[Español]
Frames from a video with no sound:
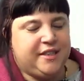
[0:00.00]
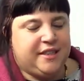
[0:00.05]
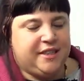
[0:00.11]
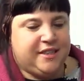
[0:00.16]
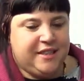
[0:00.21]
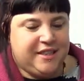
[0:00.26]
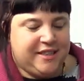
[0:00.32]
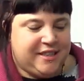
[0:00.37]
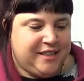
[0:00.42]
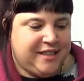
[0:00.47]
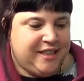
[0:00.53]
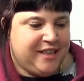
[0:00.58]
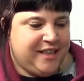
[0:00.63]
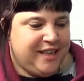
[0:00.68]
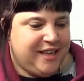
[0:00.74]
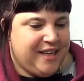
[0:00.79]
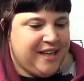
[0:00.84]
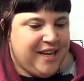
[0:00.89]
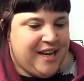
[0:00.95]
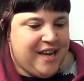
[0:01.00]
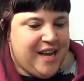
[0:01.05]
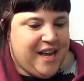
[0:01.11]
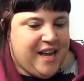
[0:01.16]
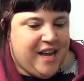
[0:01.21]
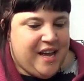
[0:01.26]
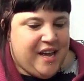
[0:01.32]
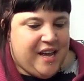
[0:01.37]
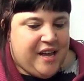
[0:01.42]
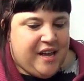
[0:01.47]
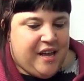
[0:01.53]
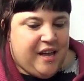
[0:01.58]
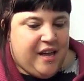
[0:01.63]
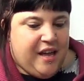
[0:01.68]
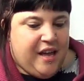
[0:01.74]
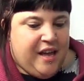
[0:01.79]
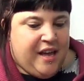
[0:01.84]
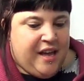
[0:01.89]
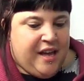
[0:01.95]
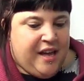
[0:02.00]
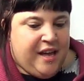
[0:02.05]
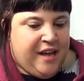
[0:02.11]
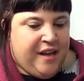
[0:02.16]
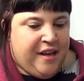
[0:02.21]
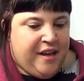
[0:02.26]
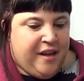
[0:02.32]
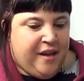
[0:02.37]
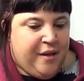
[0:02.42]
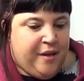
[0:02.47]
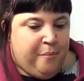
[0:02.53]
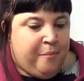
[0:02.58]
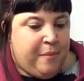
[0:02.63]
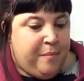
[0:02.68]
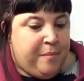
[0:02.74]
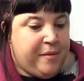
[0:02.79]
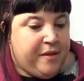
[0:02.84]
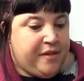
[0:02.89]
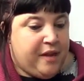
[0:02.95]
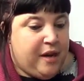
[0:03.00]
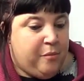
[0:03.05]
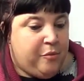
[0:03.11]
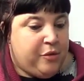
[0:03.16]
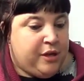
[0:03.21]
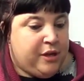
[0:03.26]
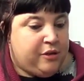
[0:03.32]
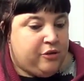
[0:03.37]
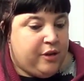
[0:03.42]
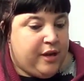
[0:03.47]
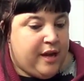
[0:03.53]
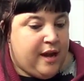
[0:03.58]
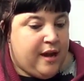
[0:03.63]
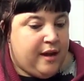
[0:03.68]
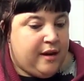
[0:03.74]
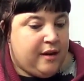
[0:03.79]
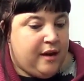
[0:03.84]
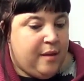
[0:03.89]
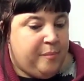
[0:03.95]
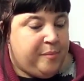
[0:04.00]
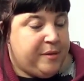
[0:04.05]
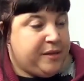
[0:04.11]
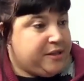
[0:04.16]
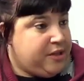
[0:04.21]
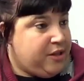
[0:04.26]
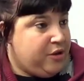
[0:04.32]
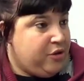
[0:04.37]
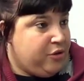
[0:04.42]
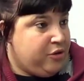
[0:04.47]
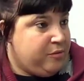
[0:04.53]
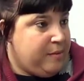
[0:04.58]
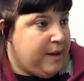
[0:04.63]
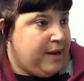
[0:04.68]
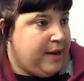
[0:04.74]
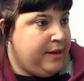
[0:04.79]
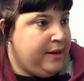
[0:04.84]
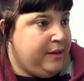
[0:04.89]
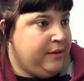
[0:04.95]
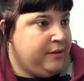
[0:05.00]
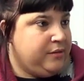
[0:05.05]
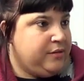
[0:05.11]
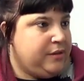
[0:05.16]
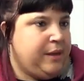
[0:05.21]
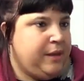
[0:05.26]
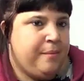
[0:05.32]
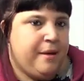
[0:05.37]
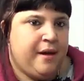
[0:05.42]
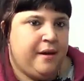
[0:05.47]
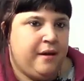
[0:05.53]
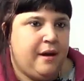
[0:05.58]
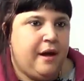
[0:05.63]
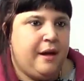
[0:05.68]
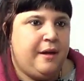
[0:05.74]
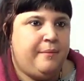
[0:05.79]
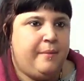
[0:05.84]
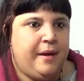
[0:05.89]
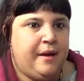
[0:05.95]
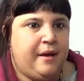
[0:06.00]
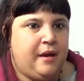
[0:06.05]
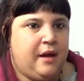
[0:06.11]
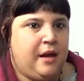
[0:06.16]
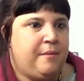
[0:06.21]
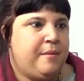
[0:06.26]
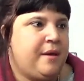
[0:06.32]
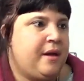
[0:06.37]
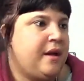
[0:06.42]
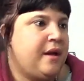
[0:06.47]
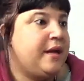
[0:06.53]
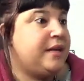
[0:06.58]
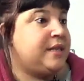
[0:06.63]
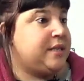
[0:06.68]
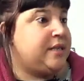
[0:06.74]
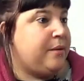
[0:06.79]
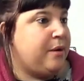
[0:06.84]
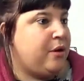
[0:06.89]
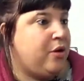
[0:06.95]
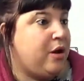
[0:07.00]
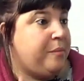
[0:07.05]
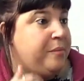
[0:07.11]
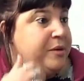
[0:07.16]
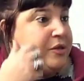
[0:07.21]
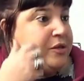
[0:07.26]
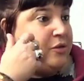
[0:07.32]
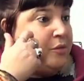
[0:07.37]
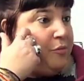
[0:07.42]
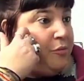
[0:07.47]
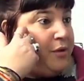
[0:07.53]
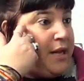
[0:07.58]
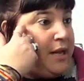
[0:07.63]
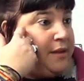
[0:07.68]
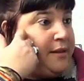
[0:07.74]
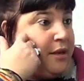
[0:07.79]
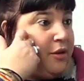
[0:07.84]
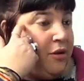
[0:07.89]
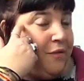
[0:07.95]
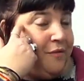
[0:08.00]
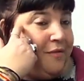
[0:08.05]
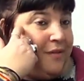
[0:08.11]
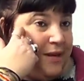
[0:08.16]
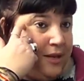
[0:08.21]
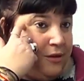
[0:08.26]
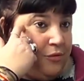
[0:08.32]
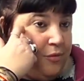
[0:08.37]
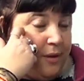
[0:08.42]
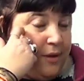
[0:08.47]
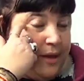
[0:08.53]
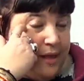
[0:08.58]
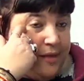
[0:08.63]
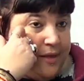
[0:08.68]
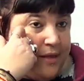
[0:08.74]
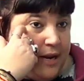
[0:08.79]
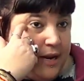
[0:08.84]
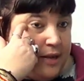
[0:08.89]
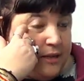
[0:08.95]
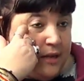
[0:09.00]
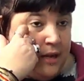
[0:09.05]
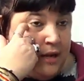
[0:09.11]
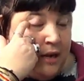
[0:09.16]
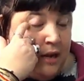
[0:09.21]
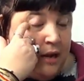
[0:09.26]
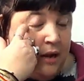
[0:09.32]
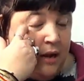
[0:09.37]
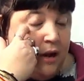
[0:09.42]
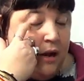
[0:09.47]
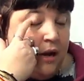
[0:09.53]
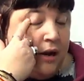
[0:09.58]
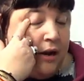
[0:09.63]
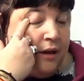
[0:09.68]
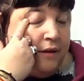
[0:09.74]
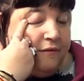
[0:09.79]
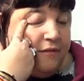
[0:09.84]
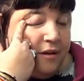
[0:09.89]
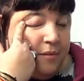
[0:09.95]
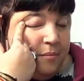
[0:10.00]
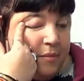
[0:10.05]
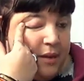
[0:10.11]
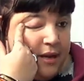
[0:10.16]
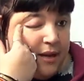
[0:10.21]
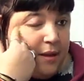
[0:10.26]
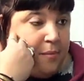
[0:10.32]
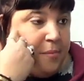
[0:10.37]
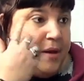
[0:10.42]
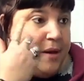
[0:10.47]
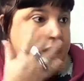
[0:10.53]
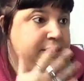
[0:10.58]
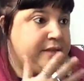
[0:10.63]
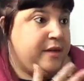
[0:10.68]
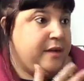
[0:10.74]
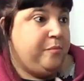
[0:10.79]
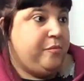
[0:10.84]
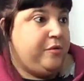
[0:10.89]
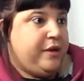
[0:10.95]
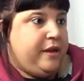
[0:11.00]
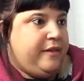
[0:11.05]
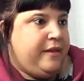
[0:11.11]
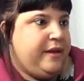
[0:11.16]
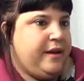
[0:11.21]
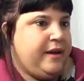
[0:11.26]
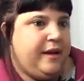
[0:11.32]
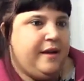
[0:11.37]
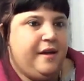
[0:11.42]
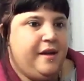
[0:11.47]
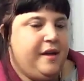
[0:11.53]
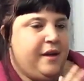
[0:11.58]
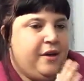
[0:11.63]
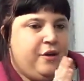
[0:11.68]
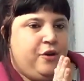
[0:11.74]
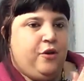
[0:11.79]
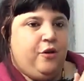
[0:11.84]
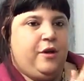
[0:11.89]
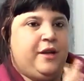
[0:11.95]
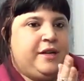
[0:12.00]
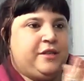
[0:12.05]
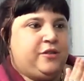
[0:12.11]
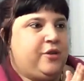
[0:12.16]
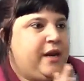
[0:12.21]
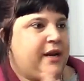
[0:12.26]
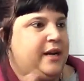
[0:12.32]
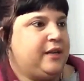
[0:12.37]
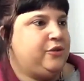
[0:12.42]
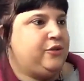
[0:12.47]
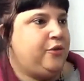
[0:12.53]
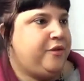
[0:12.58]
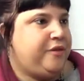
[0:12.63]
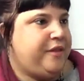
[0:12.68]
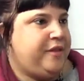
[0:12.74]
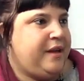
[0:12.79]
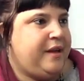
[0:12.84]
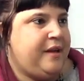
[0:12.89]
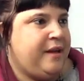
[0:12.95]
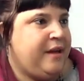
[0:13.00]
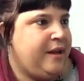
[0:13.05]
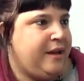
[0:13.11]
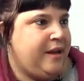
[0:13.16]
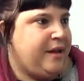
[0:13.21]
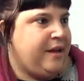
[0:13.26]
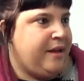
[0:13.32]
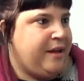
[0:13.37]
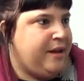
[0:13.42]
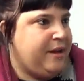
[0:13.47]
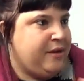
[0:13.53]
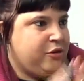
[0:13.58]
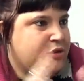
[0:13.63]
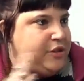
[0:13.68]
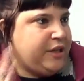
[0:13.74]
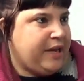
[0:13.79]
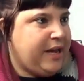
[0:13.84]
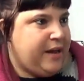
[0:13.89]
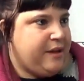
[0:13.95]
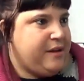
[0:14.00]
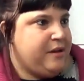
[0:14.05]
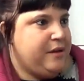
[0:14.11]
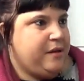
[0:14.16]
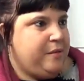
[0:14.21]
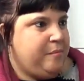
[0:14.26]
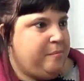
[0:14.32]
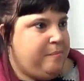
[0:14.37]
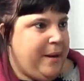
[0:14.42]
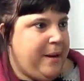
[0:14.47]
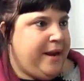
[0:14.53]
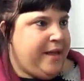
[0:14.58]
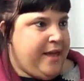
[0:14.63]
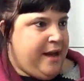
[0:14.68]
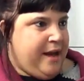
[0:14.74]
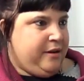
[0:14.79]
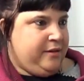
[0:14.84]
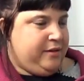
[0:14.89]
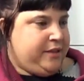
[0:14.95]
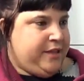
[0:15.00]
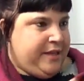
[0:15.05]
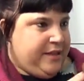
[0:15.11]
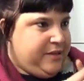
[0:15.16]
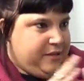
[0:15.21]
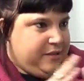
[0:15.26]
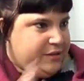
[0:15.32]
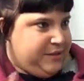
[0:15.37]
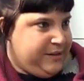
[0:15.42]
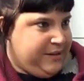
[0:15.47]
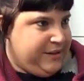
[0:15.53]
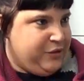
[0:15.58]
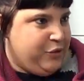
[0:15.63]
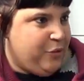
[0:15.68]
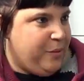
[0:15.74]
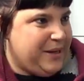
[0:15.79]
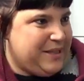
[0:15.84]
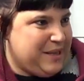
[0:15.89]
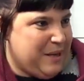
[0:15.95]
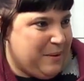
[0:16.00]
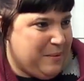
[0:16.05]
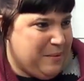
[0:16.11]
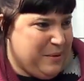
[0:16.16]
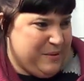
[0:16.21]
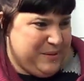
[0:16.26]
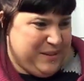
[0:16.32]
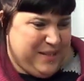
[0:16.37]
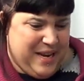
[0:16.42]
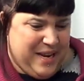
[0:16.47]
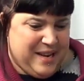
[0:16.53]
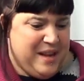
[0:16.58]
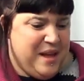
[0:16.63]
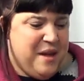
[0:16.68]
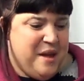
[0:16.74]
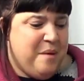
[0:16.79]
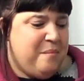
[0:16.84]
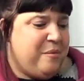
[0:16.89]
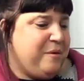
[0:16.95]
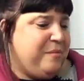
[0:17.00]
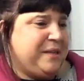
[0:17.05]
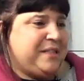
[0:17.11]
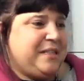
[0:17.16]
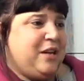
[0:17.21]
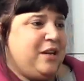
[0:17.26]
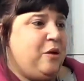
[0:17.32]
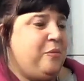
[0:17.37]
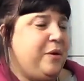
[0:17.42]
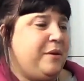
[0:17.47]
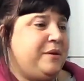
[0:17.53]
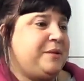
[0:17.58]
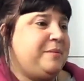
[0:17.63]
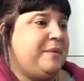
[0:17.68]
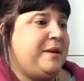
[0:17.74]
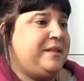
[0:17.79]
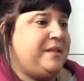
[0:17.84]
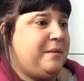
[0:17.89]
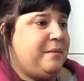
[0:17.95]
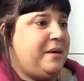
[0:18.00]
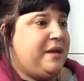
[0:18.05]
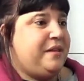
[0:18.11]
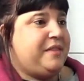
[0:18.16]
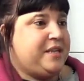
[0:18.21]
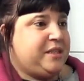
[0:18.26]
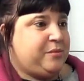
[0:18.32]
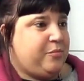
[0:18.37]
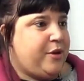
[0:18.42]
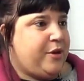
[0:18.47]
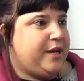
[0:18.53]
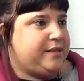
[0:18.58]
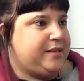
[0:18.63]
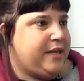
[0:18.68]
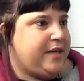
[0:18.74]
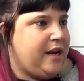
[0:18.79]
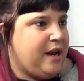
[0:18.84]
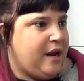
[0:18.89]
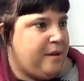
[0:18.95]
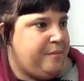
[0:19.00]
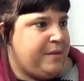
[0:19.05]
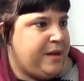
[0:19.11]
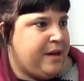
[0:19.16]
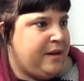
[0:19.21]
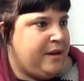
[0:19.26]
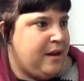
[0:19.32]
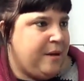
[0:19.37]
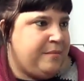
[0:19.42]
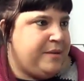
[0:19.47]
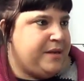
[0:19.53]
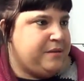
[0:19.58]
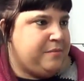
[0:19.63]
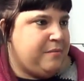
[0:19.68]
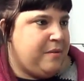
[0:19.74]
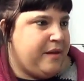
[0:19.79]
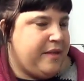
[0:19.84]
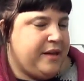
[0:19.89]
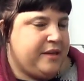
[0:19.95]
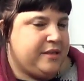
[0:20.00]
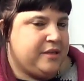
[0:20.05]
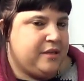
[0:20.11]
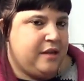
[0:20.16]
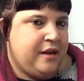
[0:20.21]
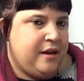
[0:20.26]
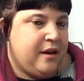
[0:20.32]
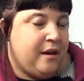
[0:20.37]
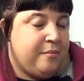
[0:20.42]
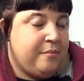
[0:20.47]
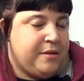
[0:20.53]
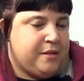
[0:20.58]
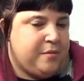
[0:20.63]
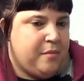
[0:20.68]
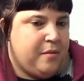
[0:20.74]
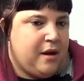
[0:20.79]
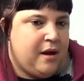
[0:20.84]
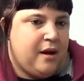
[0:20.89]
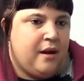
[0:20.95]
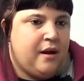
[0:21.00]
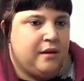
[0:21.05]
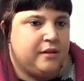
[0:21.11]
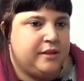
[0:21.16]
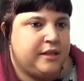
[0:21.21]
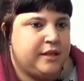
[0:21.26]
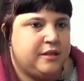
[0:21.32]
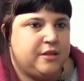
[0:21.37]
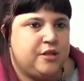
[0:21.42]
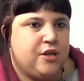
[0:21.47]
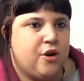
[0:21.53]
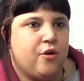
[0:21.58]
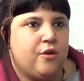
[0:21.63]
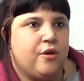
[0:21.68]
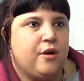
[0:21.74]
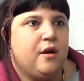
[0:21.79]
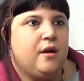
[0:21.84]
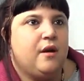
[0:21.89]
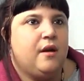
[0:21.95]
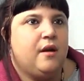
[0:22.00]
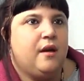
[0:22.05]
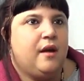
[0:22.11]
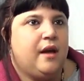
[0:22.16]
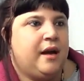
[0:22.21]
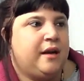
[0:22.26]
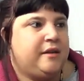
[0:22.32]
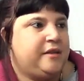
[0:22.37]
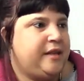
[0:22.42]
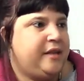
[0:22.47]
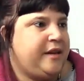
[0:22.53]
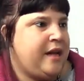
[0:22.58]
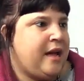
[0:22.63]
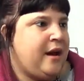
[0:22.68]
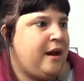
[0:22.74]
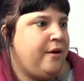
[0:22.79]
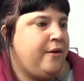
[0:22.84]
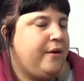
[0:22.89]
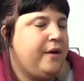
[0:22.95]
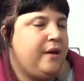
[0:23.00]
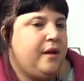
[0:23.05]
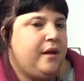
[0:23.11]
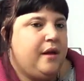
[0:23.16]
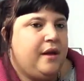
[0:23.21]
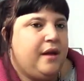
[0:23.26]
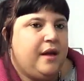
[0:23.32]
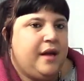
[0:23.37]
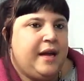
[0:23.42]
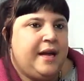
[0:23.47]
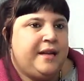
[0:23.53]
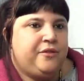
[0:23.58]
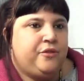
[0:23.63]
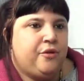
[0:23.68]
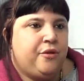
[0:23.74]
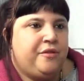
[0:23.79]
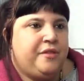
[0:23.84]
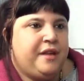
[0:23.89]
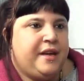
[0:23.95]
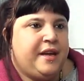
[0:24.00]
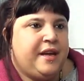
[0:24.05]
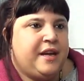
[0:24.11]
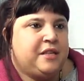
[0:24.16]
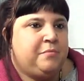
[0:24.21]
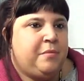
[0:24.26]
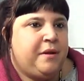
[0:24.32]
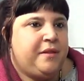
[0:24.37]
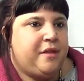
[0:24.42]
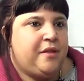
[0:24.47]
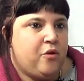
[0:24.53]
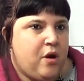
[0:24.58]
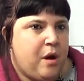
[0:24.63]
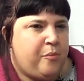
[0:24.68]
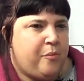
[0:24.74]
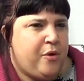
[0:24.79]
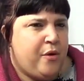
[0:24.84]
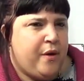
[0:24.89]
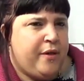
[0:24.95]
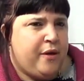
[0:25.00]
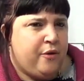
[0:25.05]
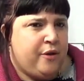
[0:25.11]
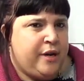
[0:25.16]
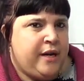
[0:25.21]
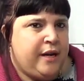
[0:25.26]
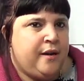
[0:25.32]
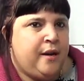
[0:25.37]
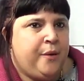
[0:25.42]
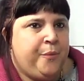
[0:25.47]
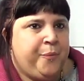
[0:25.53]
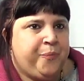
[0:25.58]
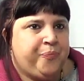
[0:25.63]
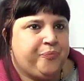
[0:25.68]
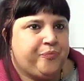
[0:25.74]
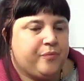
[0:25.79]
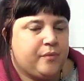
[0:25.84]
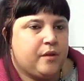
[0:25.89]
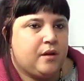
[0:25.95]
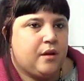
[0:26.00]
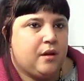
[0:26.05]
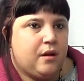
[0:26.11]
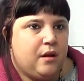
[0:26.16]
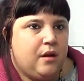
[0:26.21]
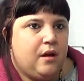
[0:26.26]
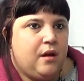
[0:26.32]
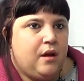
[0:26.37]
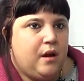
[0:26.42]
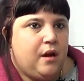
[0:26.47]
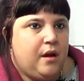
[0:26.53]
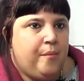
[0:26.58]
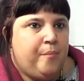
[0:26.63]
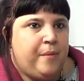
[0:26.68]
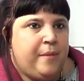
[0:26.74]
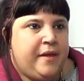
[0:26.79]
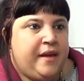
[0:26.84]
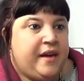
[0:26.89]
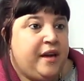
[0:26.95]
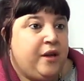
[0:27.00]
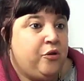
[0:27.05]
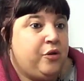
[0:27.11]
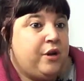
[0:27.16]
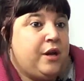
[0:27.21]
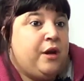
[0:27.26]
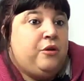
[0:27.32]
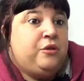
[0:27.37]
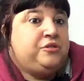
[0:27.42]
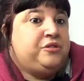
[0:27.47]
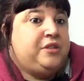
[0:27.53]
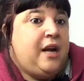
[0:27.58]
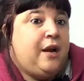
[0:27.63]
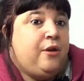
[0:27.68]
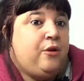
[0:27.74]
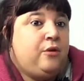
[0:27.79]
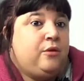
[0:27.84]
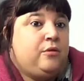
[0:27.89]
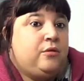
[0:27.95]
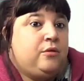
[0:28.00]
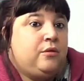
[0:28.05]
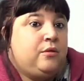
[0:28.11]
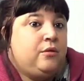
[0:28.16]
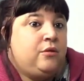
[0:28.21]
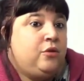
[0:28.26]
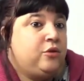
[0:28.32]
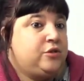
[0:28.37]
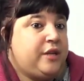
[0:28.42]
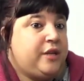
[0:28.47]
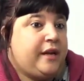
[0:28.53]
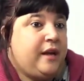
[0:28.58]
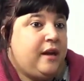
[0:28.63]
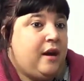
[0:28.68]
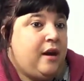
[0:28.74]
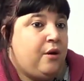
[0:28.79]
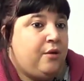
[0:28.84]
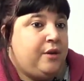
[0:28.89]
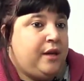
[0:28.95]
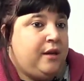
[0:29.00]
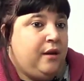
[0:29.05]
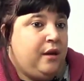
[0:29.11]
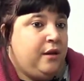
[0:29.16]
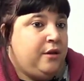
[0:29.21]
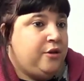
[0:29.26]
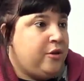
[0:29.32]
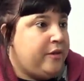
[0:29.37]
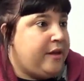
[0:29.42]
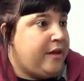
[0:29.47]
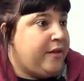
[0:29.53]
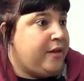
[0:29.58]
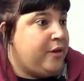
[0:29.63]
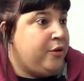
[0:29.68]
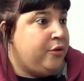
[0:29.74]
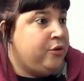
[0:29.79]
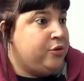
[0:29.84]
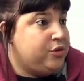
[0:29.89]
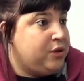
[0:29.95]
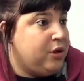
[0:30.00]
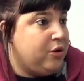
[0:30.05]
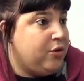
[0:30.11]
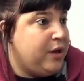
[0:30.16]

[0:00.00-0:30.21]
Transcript: sí, sí, sí. Eh, me empiezan a monitorear la presión, ¿vale? Y venga, y venga, y venga. Y estaba con la presión muy alta. Yo al final le tuve que decir a, la, enfermera que parase porque dije, no, estoy a 14, no sé qué. Para allá, sí, no vas a, o sea, por más que lo pruebes 20 veces, voy a estar en, la misma en la misma tensión arterial. Entonces me hicieron una prueba de orina, me dijeron que encontraron no sé qué en la orina, yo a día de hoy no sé lo que